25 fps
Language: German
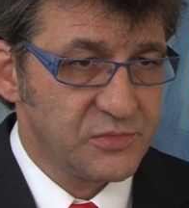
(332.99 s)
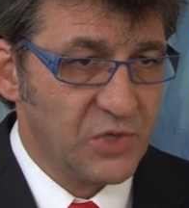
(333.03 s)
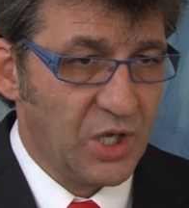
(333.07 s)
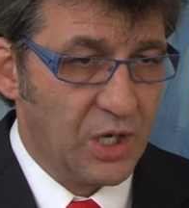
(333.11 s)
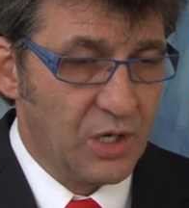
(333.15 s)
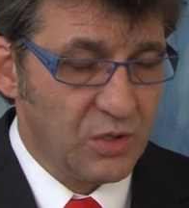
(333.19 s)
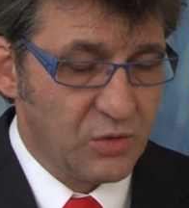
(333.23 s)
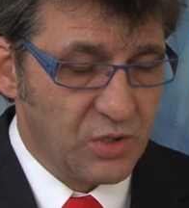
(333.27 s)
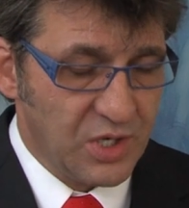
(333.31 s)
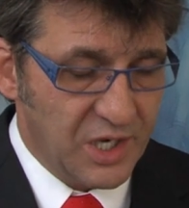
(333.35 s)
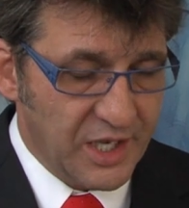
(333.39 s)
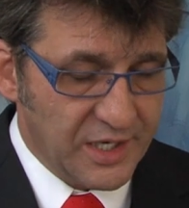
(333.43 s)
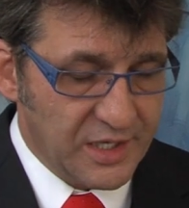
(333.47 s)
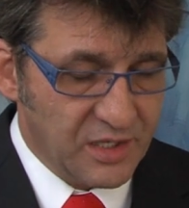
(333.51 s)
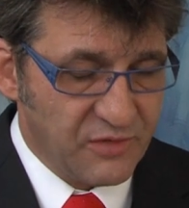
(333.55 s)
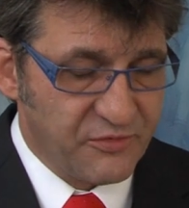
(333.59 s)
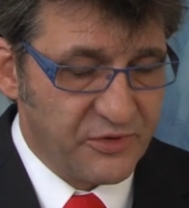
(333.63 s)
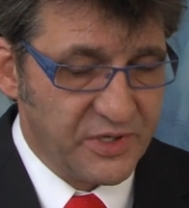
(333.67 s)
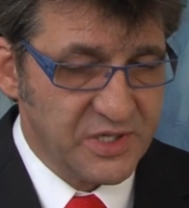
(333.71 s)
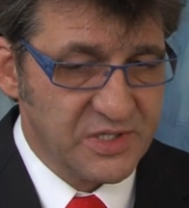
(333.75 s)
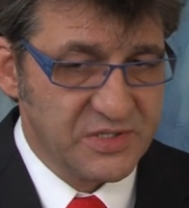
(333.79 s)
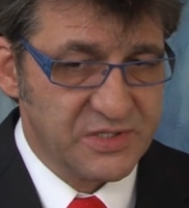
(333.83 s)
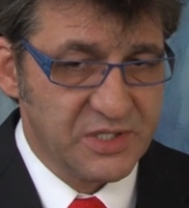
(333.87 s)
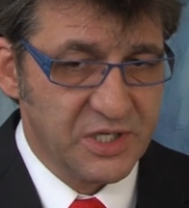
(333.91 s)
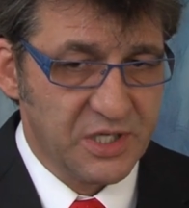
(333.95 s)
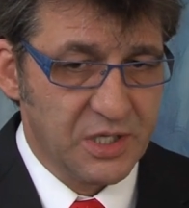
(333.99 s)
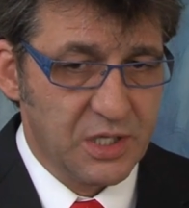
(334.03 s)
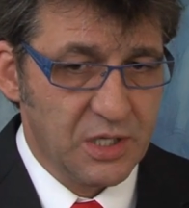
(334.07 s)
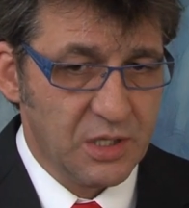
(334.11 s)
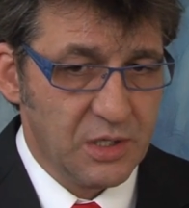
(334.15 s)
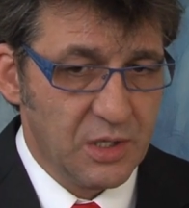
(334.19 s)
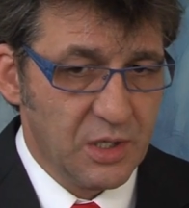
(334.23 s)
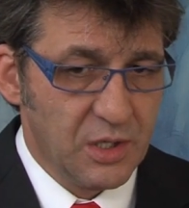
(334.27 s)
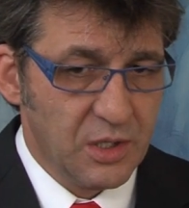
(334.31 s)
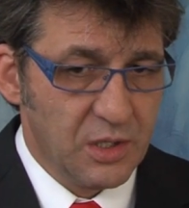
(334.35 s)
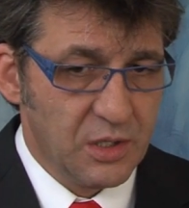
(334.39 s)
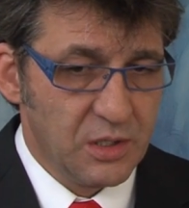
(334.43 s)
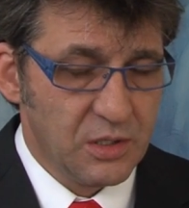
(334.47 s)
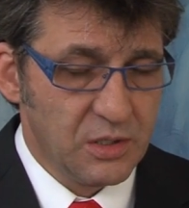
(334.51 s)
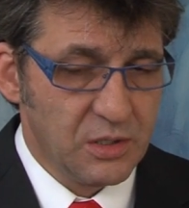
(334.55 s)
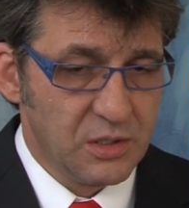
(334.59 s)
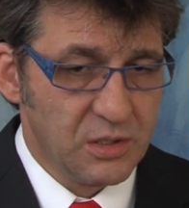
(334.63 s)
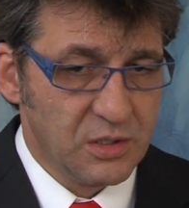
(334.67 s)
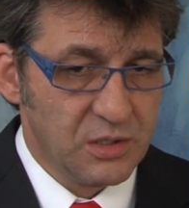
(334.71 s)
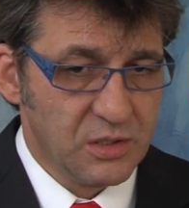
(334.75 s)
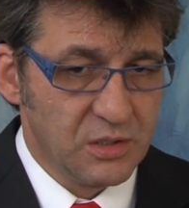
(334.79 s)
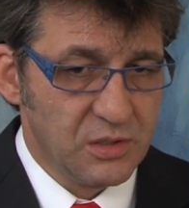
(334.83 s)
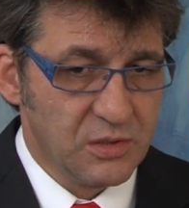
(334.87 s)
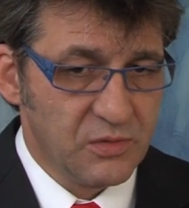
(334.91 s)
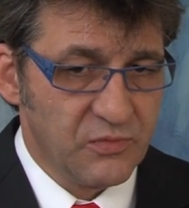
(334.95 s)
auch längerfristig
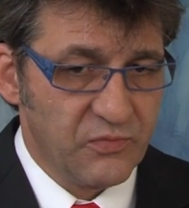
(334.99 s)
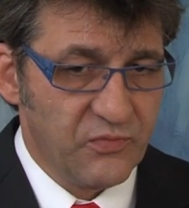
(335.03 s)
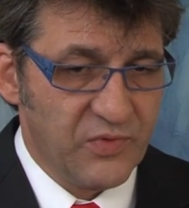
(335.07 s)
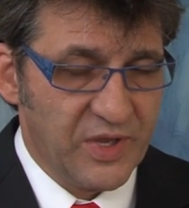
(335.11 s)
äh,